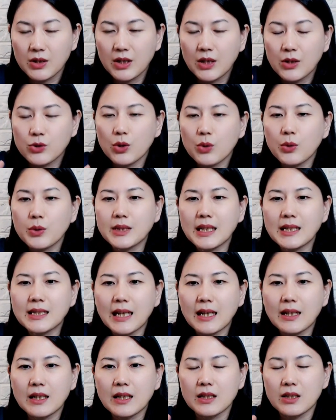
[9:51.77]
所以我在
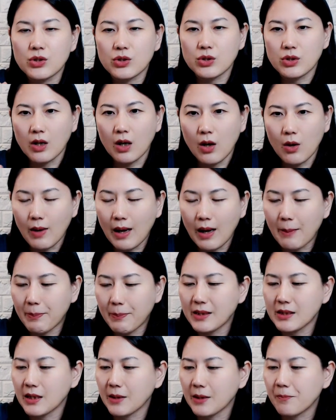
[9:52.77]
上课的时候啊，变
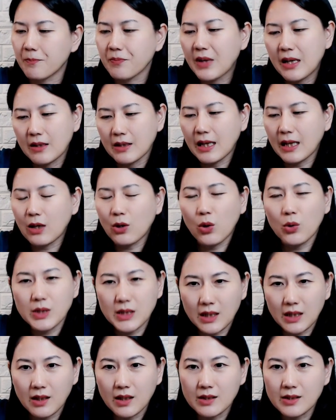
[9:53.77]
成它空
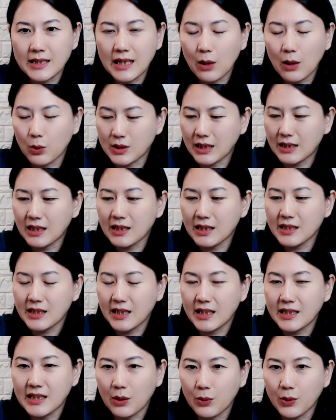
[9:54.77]
间很小，我常常写一
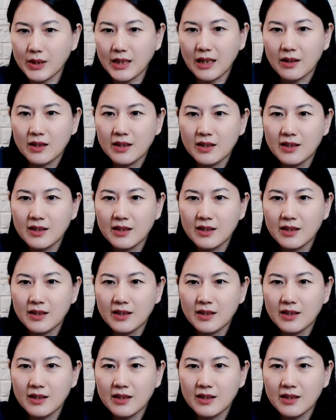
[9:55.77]
写会这样，